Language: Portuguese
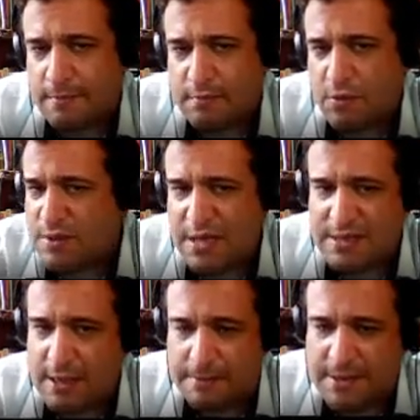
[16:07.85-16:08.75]
não sei
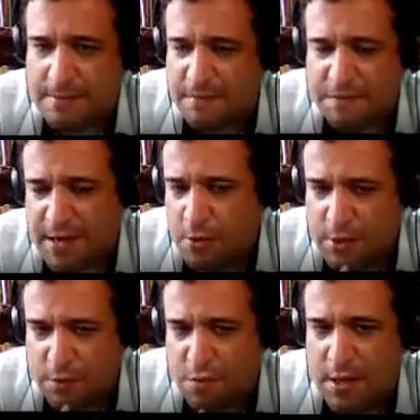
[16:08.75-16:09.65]
se dá para simplificar ele ou
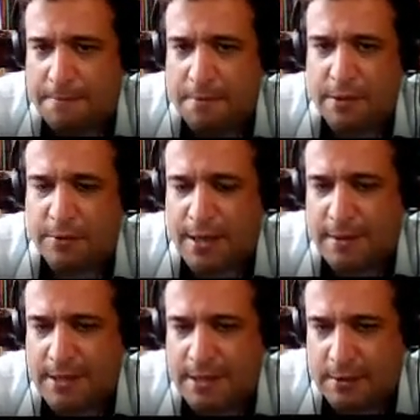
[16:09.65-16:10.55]
não, vou olhar primeiro no
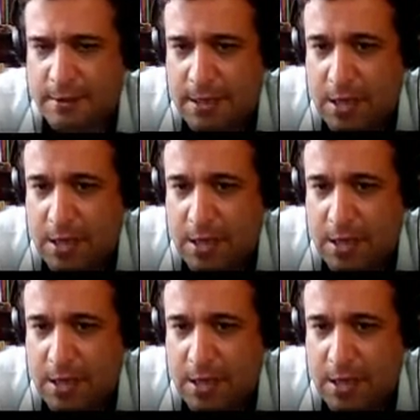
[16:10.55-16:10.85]
gabarito,